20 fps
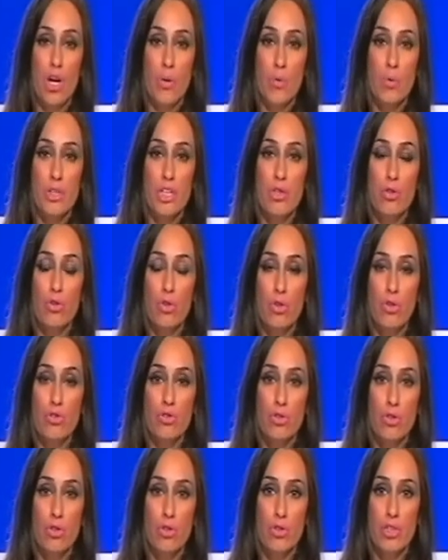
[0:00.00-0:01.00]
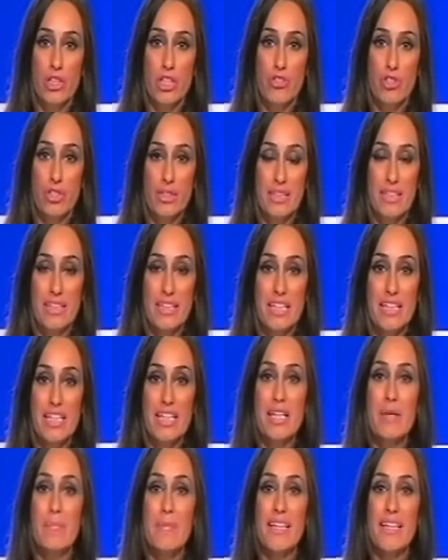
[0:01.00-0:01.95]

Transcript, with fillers: un incontro con i cittadini,